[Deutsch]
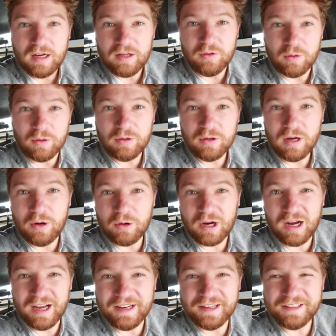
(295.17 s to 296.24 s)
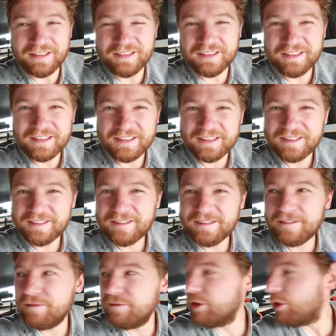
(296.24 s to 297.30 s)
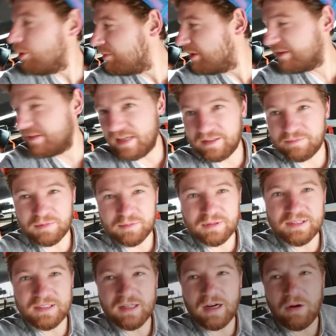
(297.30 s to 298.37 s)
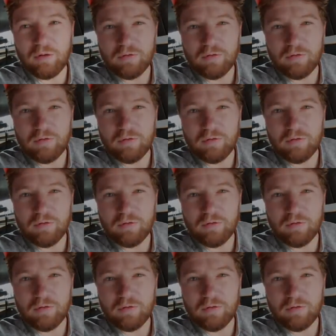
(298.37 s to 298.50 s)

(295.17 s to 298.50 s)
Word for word: Also haut rein. Wir räumen jetzt hier erstmal ein bisschen